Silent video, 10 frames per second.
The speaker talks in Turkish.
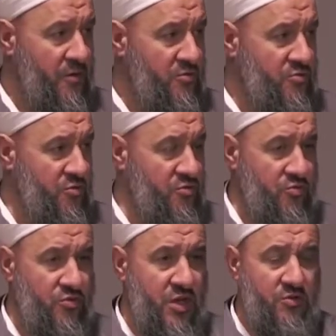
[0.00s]
Su.
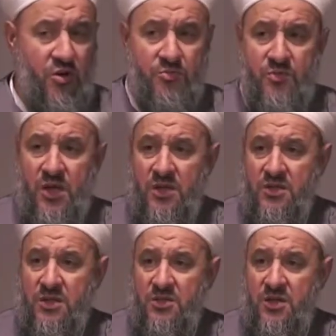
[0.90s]
Yüzde dört mi ne?
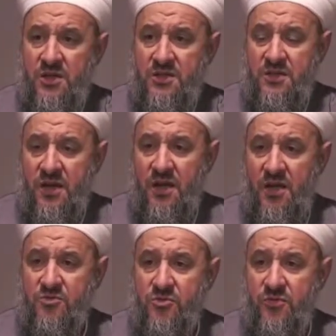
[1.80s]
İşte içerisinde
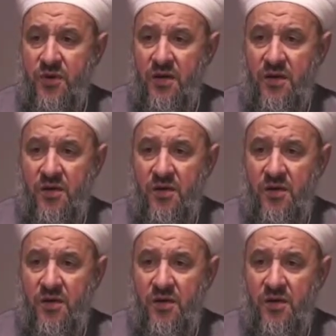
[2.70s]
kalsiyum var.